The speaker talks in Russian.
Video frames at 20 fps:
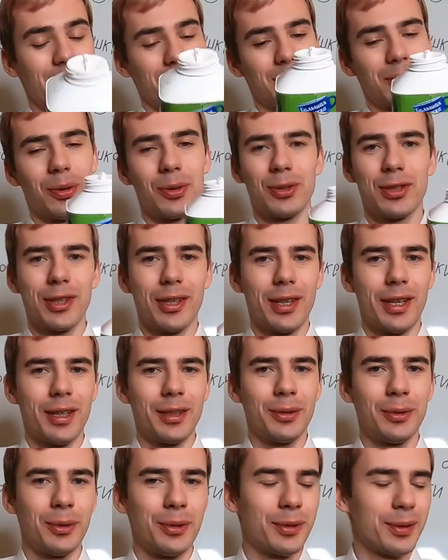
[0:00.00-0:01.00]
Это уже
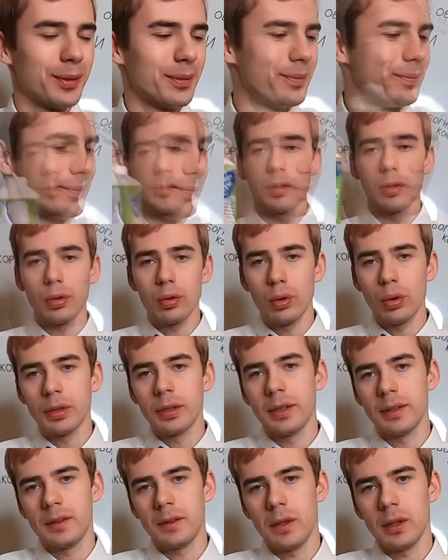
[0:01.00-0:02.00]
радует. Срок
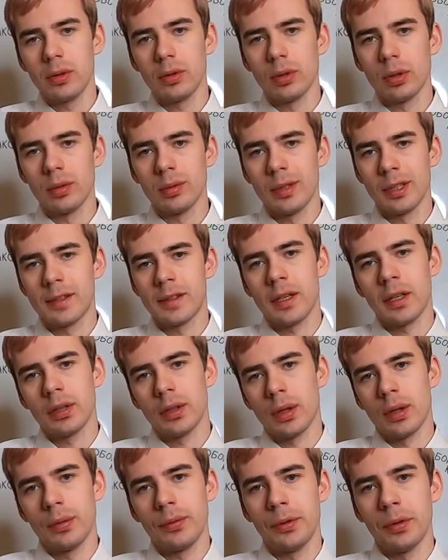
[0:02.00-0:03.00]
годности до
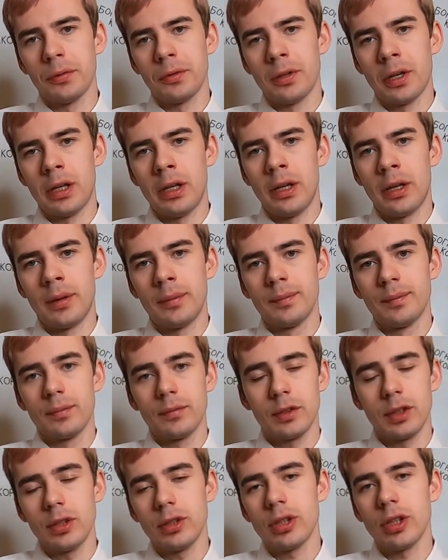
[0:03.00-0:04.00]
20 февраля.
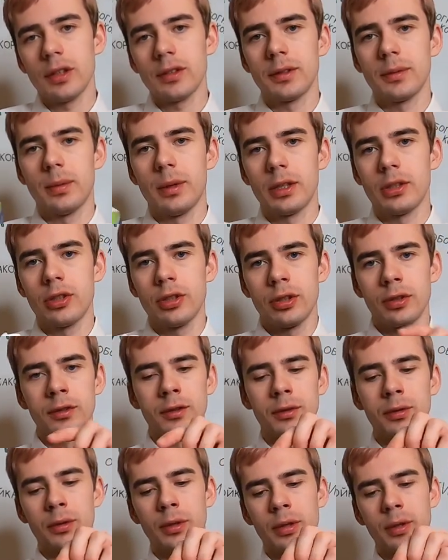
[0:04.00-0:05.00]
Сейчас 26
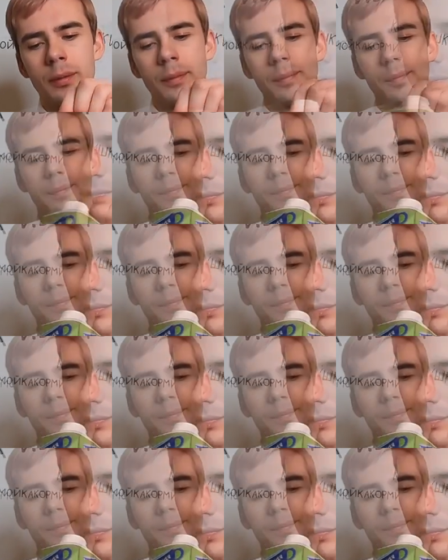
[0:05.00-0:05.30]
-е.